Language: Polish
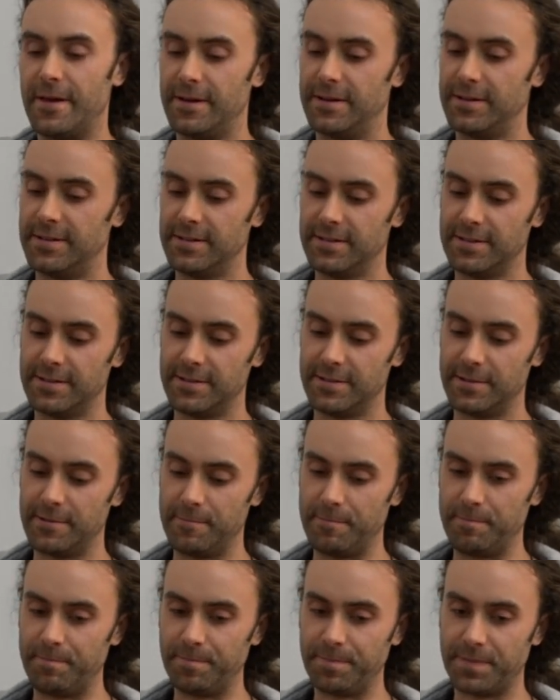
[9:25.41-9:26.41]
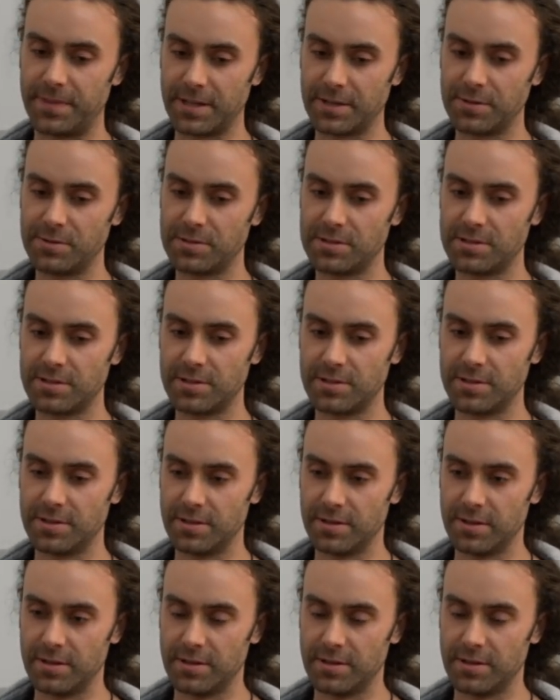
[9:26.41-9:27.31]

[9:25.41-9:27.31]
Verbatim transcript: E, tego, że